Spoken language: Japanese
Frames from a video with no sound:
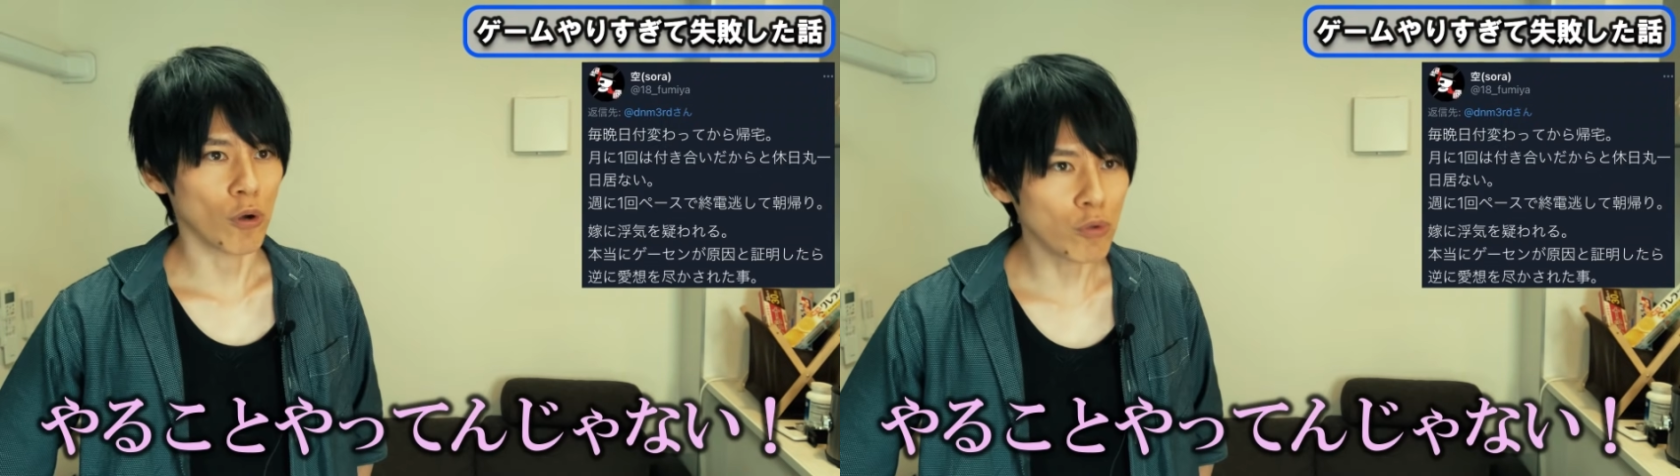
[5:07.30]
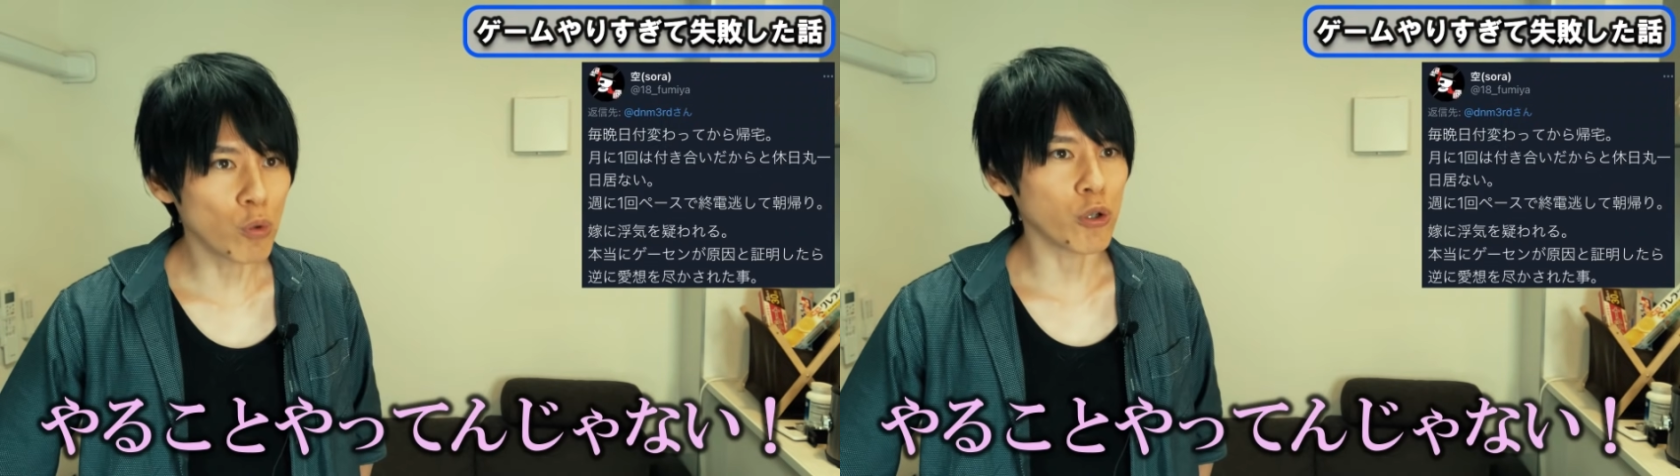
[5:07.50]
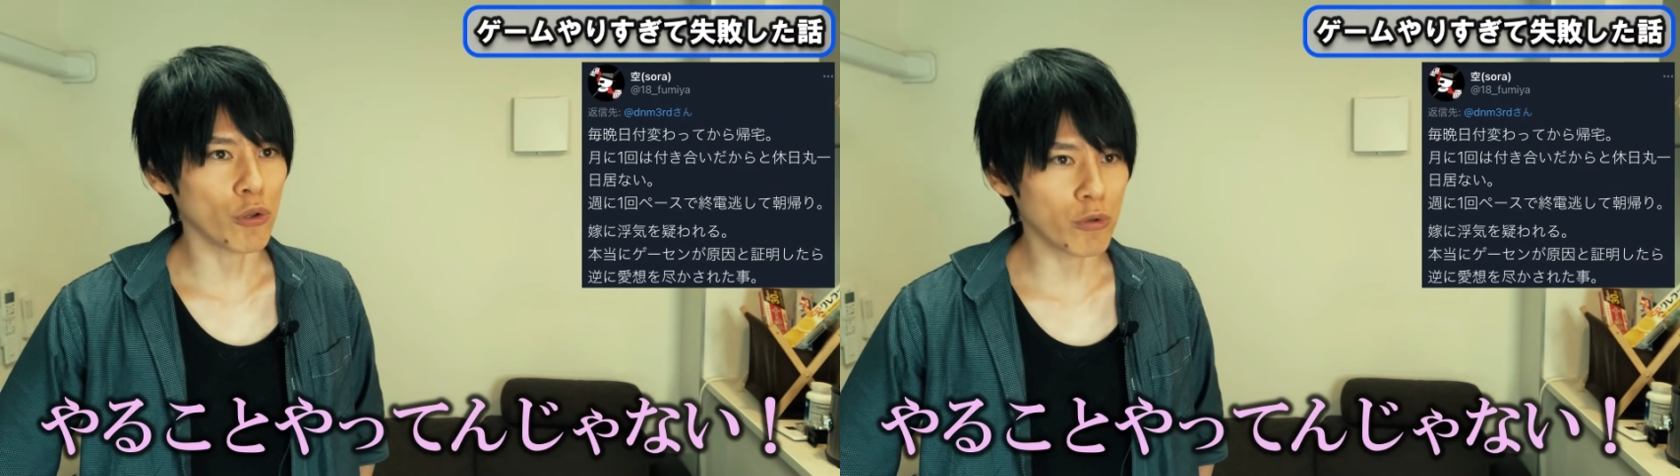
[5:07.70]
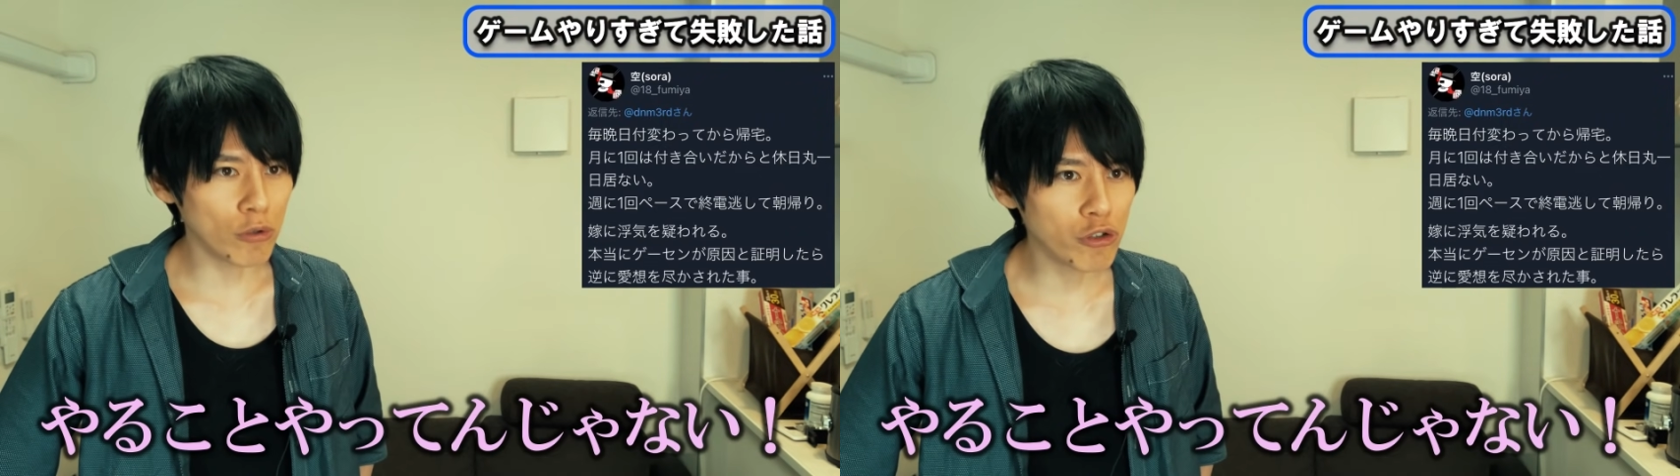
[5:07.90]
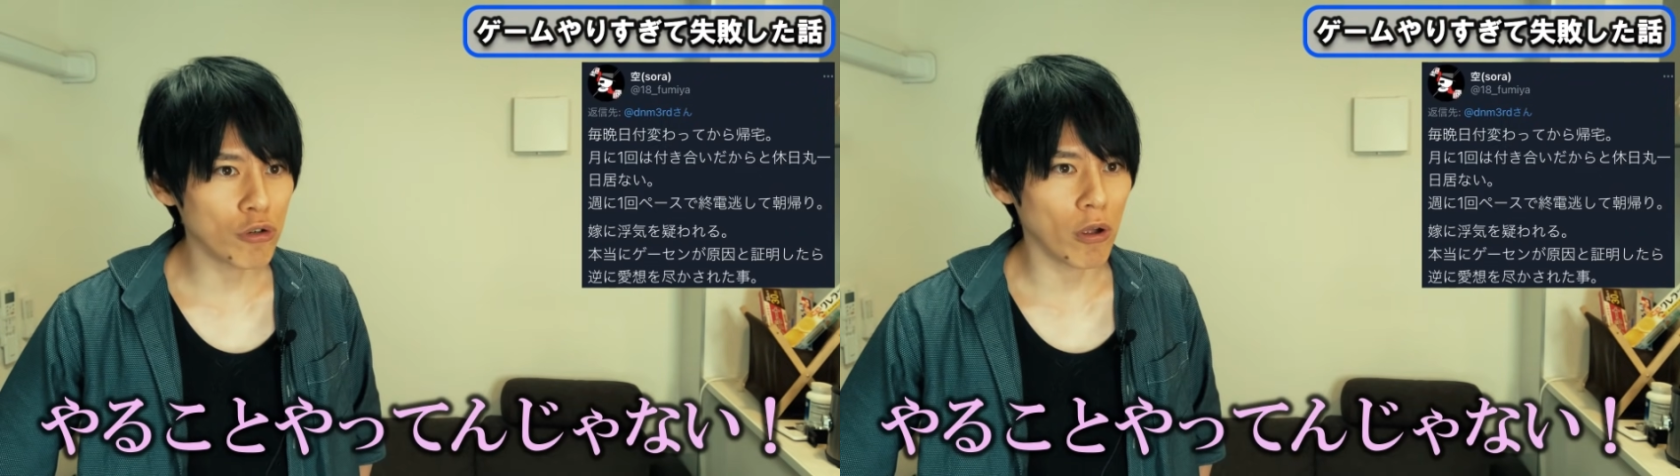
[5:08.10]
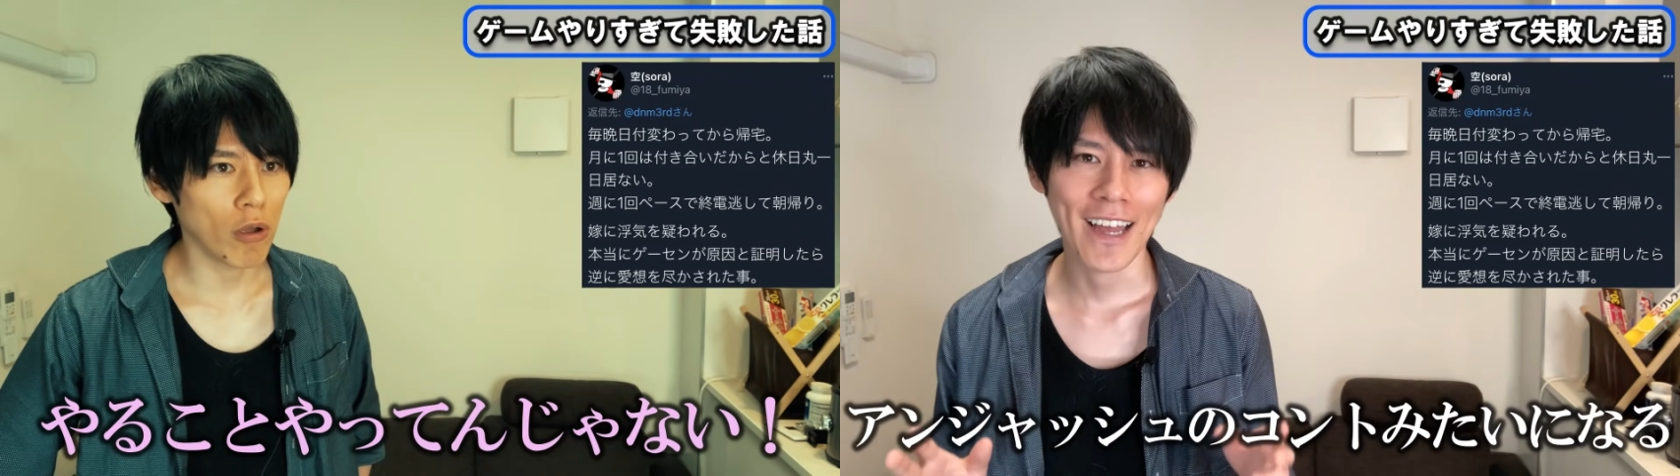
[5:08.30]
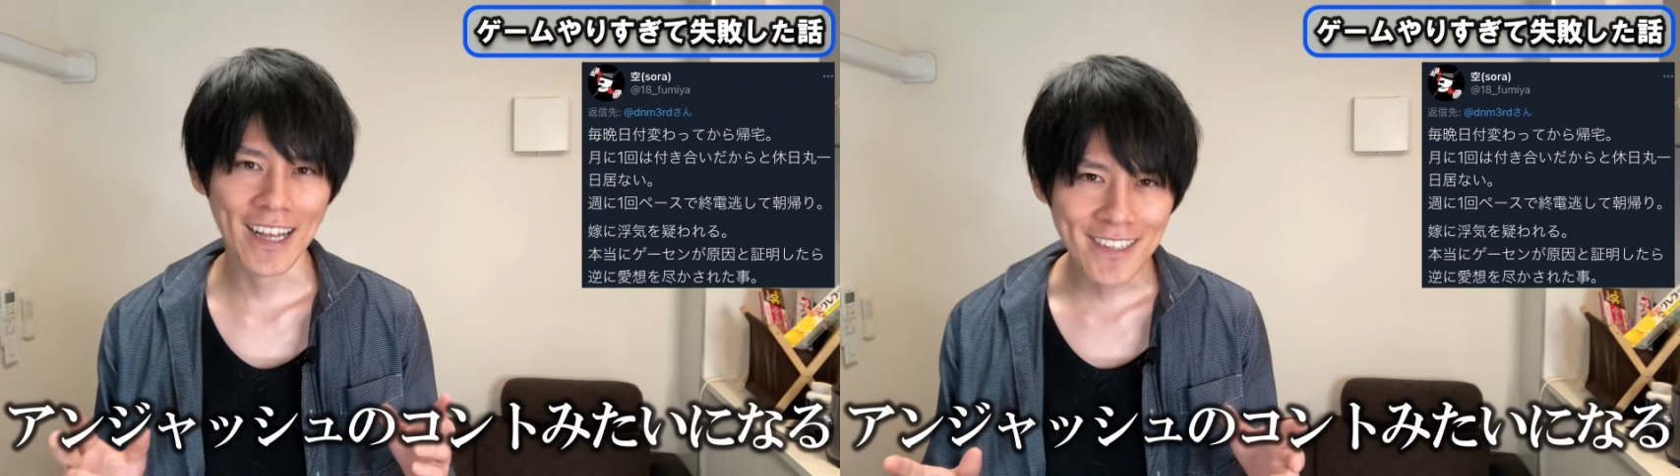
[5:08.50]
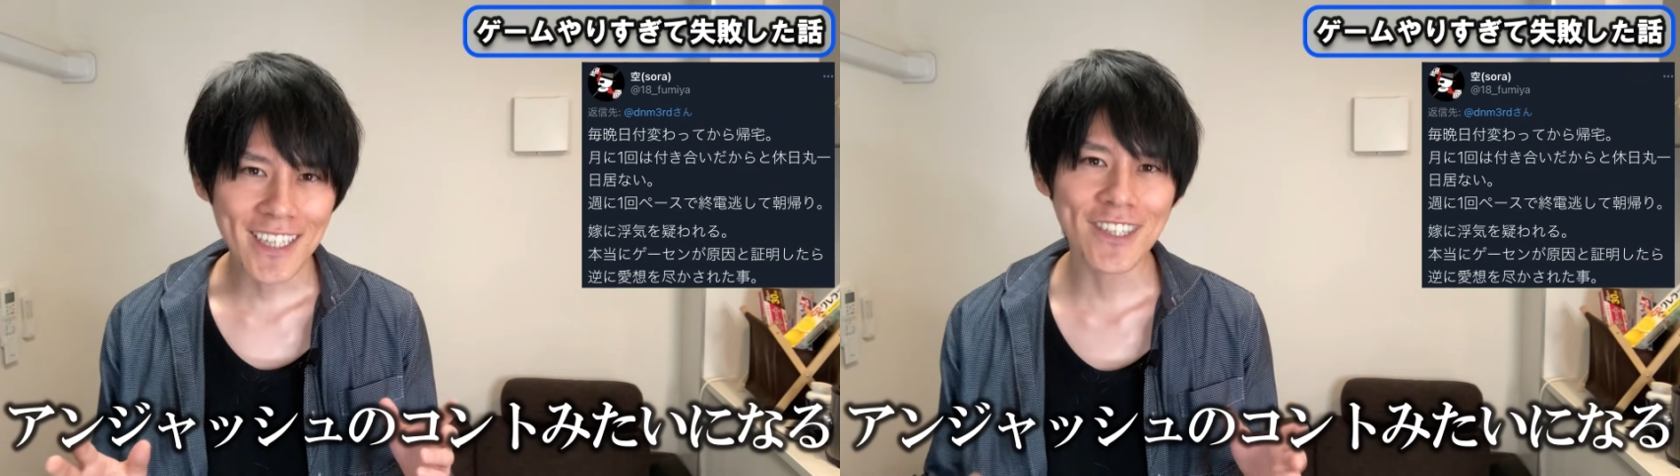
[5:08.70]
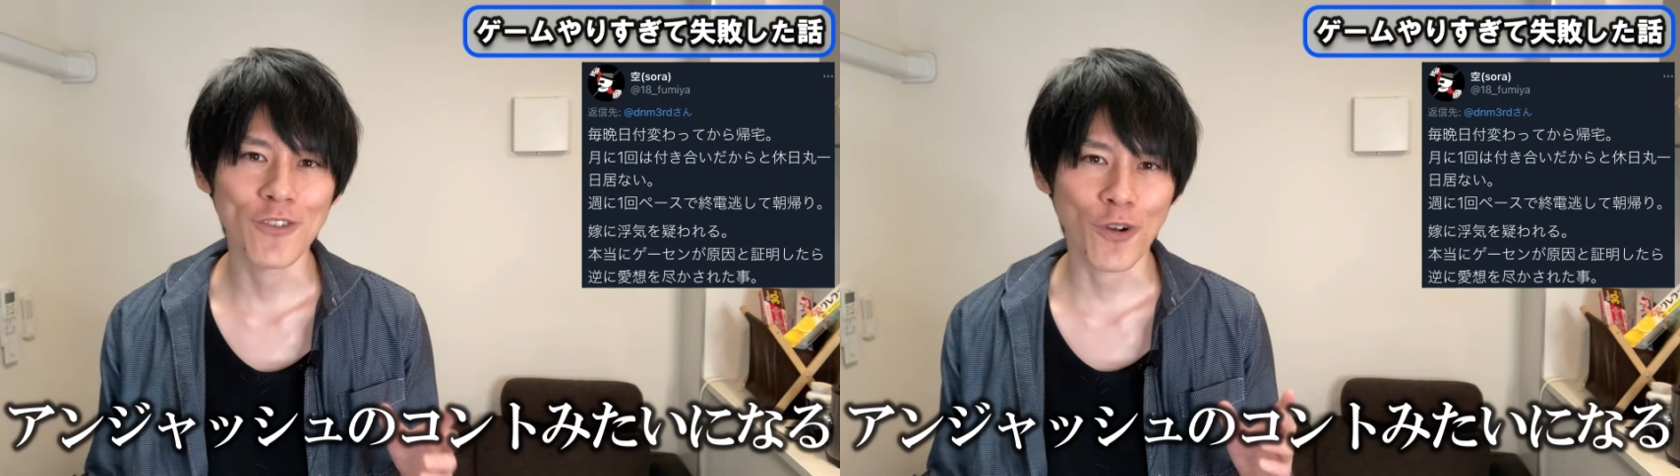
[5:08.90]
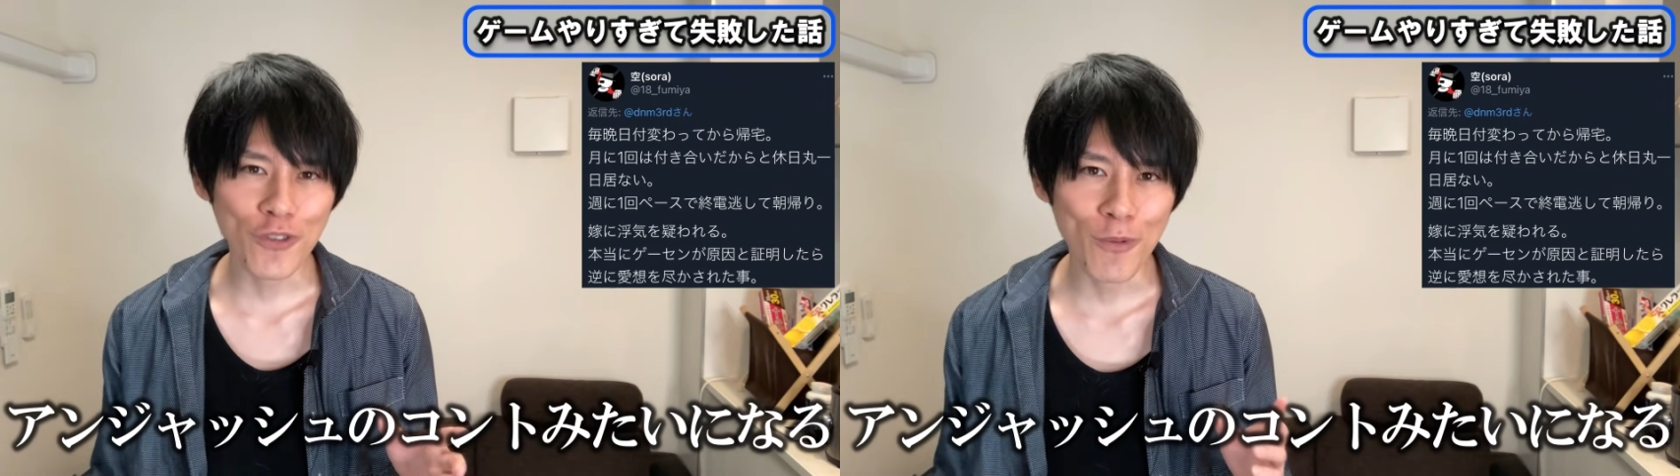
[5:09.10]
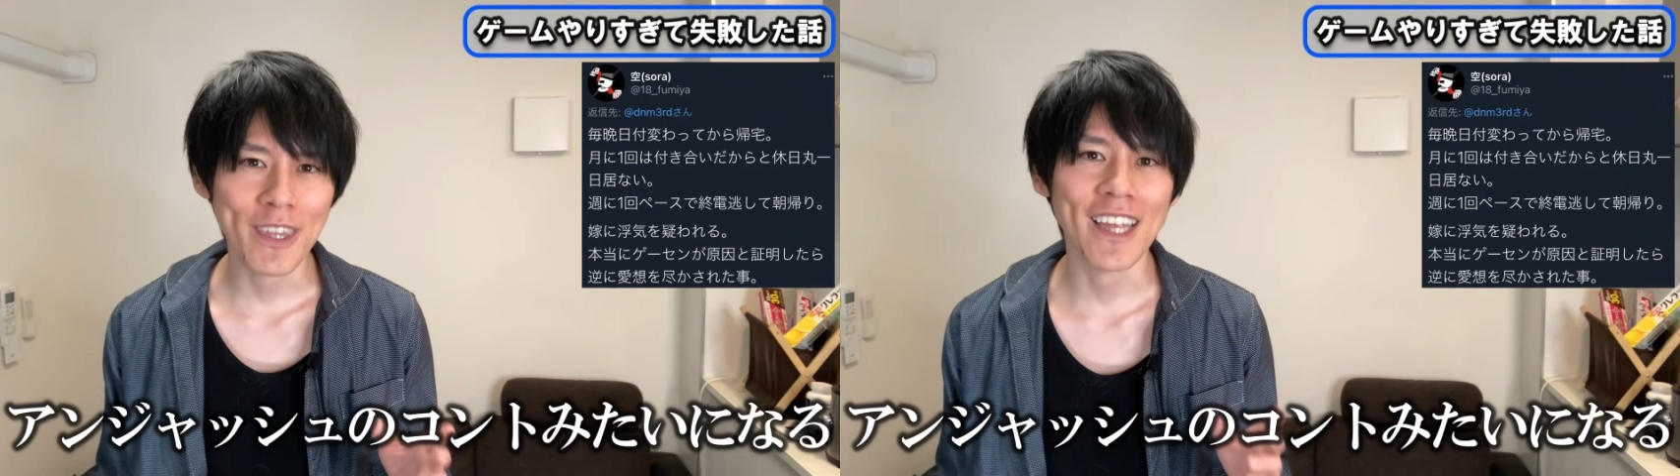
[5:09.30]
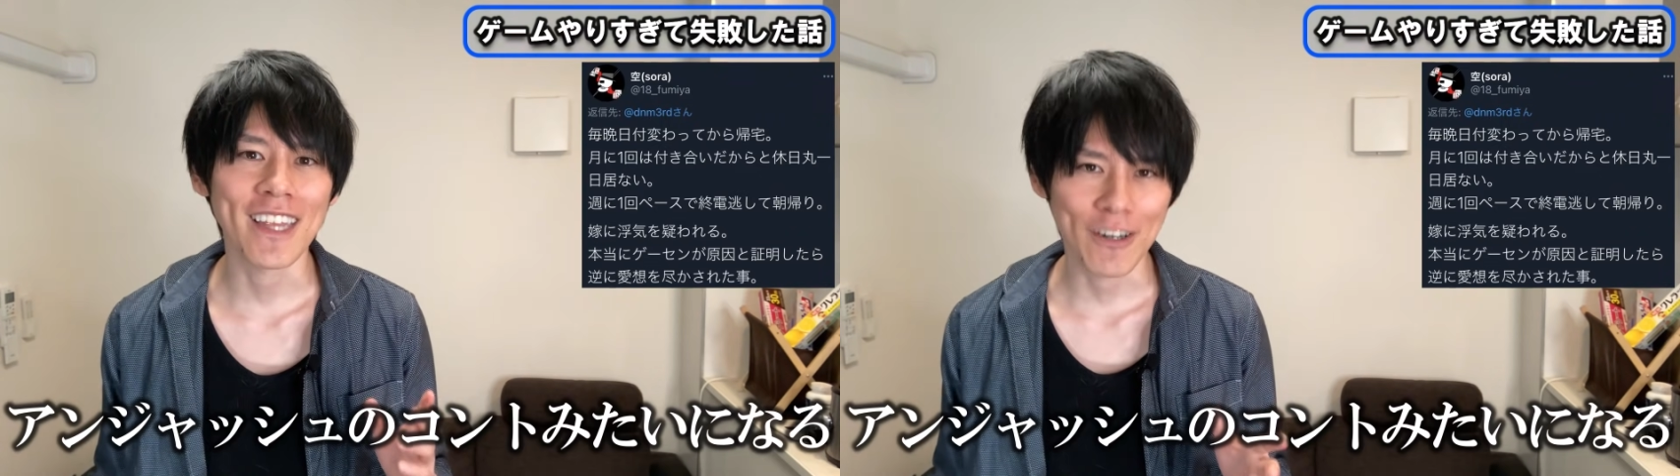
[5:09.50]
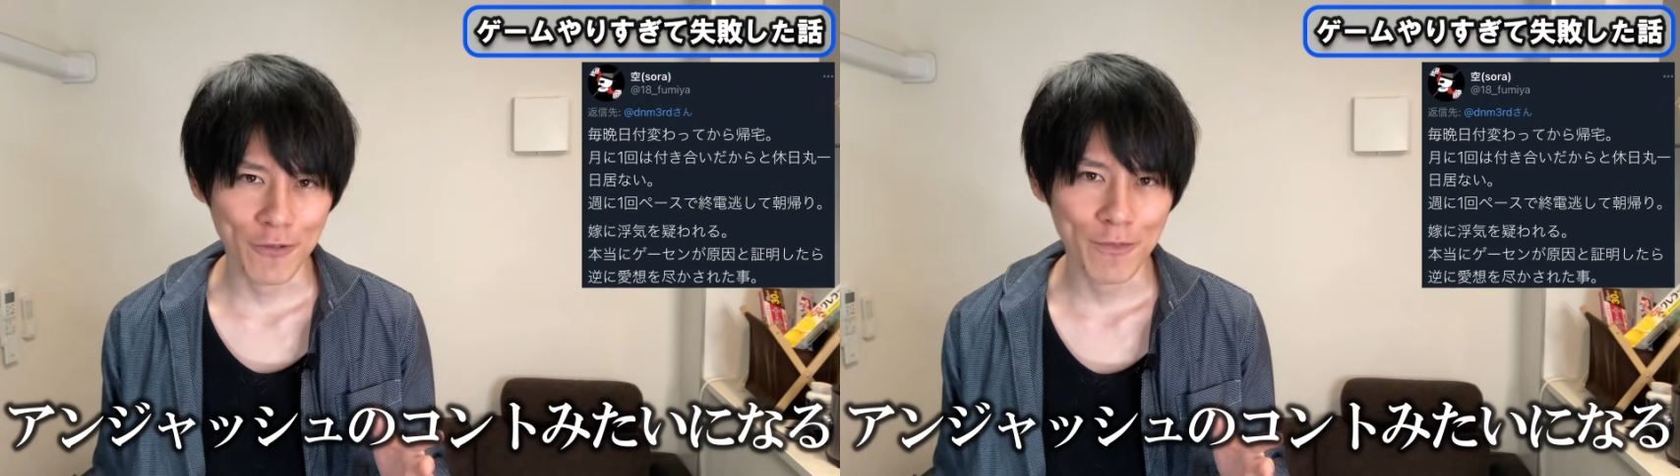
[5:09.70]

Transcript: やることやってんじゃない。アンジャッシュのコントみたいになる。